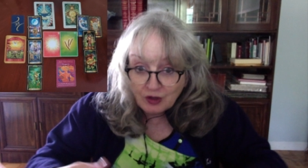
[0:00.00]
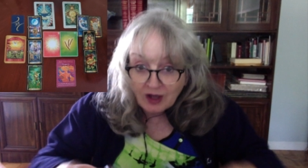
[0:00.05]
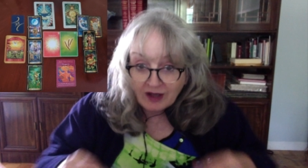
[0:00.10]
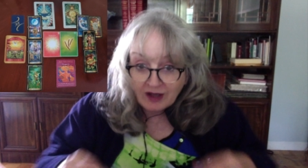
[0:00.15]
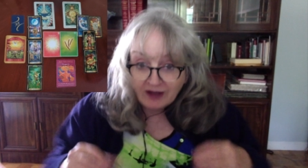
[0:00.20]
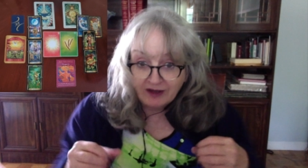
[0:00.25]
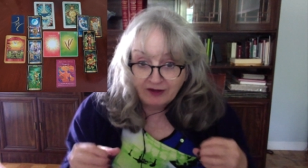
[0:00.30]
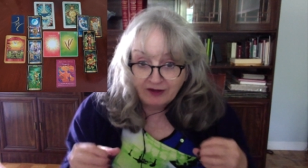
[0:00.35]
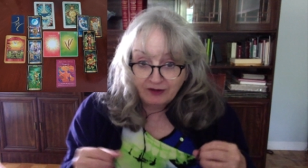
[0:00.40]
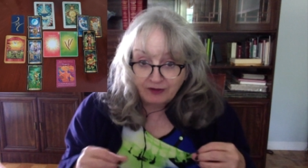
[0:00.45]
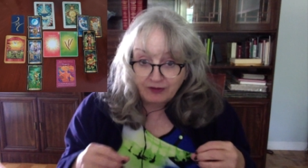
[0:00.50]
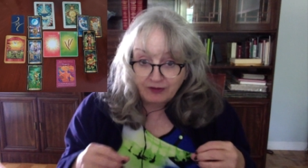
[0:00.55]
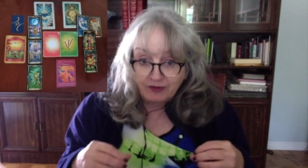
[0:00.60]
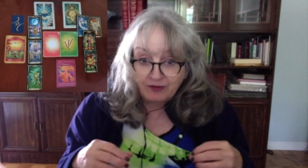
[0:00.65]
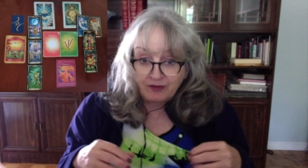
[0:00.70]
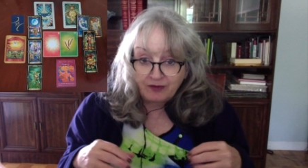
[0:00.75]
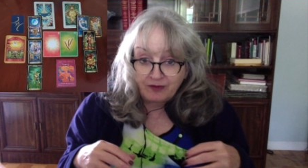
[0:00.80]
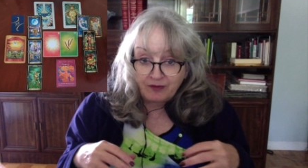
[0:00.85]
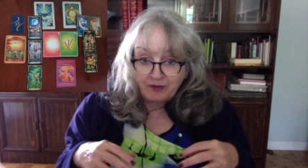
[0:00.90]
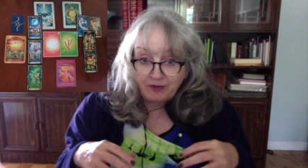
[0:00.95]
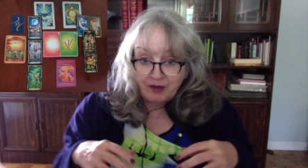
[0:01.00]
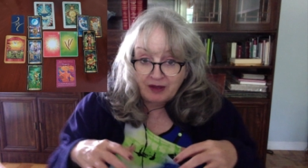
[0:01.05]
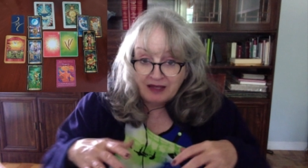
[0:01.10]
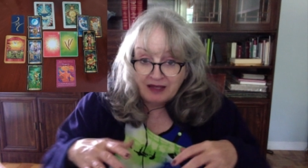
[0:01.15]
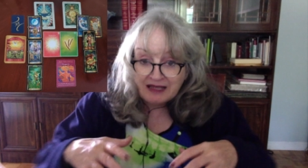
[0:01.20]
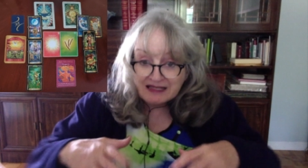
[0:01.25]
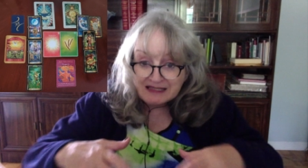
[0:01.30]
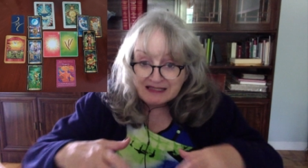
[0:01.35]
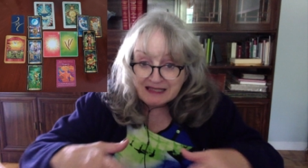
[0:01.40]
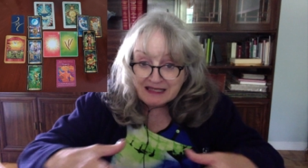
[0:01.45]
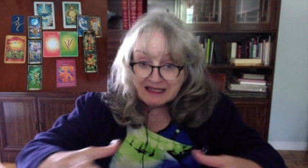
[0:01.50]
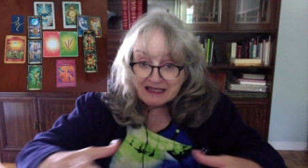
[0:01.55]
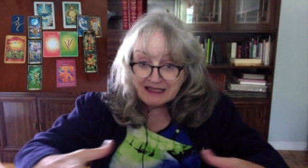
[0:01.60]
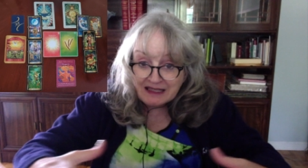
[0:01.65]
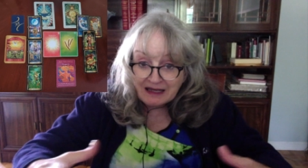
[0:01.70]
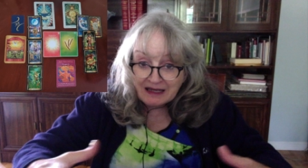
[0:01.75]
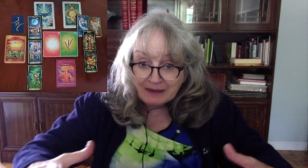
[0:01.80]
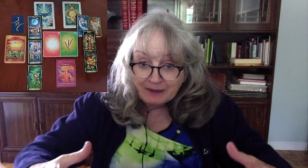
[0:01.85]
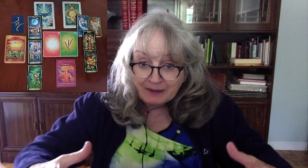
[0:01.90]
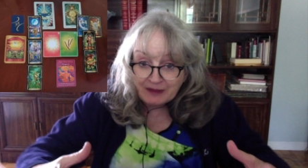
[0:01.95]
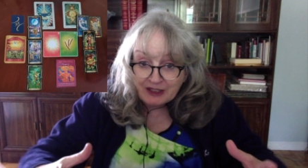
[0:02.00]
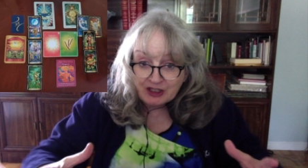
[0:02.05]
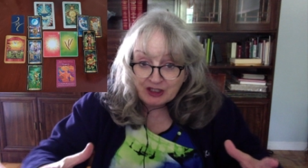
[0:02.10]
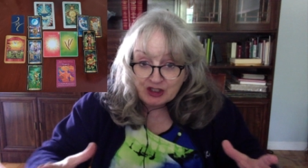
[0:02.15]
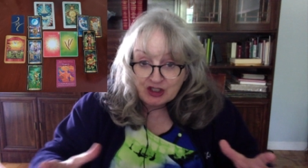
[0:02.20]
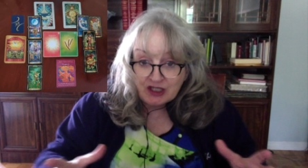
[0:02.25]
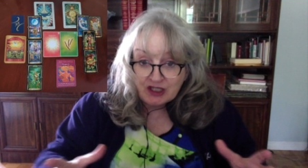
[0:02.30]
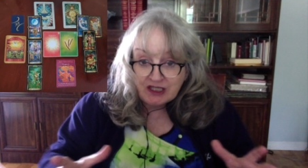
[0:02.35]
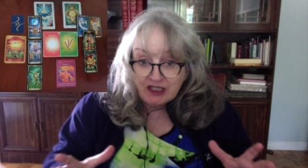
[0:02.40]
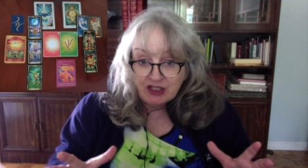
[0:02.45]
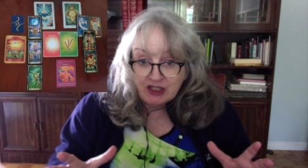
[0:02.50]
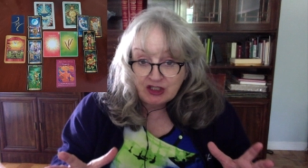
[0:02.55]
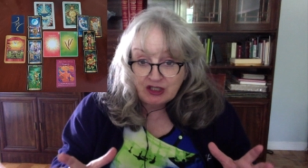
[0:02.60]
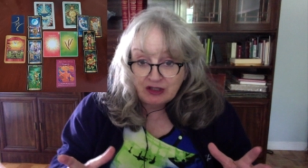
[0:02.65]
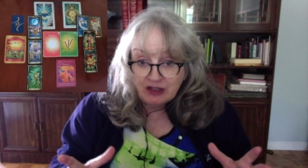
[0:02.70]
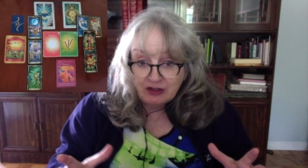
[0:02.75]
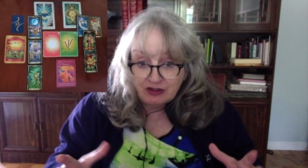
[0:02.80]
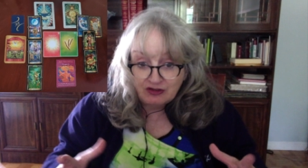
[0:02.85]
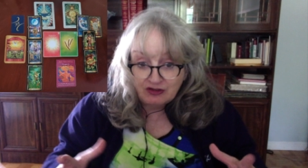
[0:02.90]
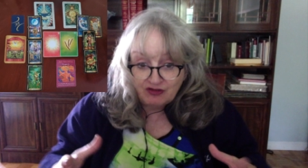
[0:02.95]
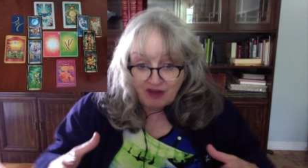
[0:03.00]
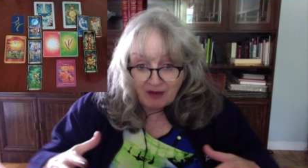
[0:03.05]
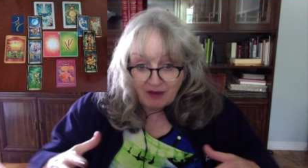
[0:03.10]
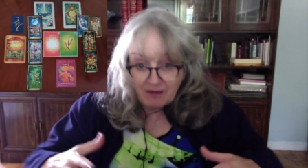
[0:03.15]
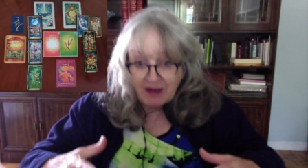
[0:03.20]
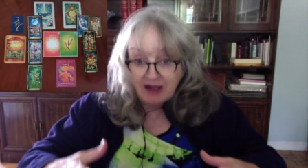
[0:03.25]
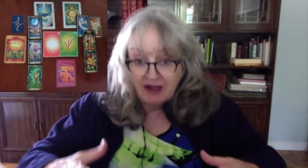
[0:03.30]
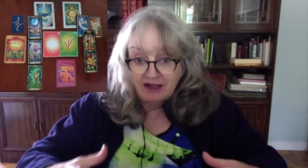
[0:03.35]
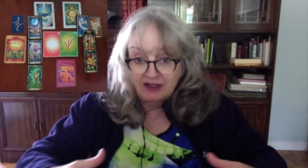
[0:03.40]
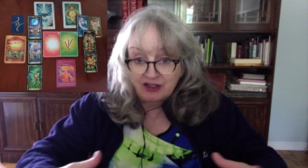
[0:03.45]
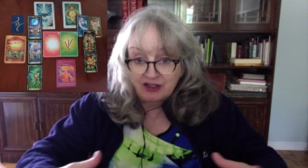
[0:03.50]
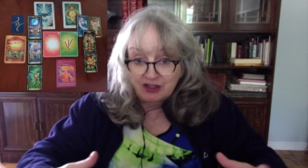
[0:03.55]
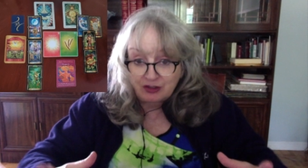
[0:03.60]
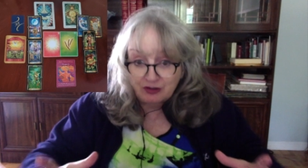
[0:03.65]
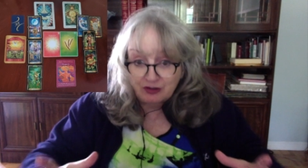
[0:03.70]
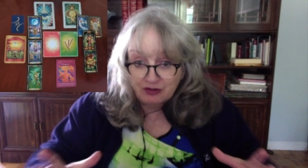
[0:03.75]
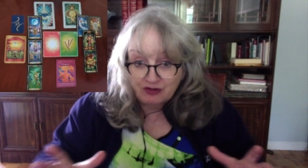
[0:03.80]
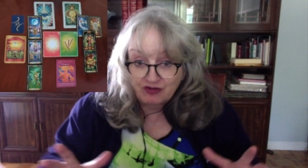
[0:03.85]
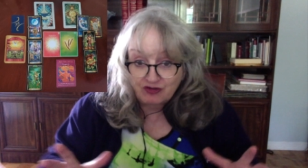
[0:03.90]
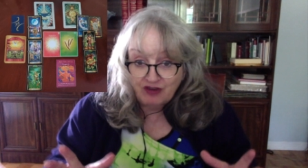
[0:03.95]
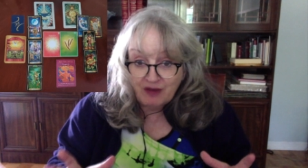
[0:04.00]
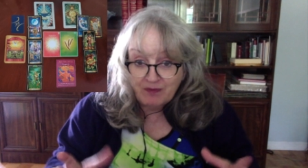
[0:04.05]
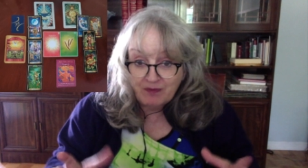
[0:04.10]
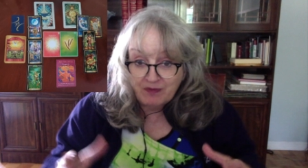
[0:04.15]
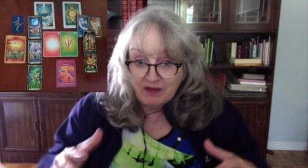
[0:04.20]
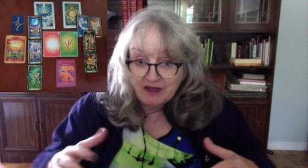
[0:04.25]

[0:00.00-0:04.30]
euh, essayer d'empêcher les gens de se faire mal, les gens de se frapper.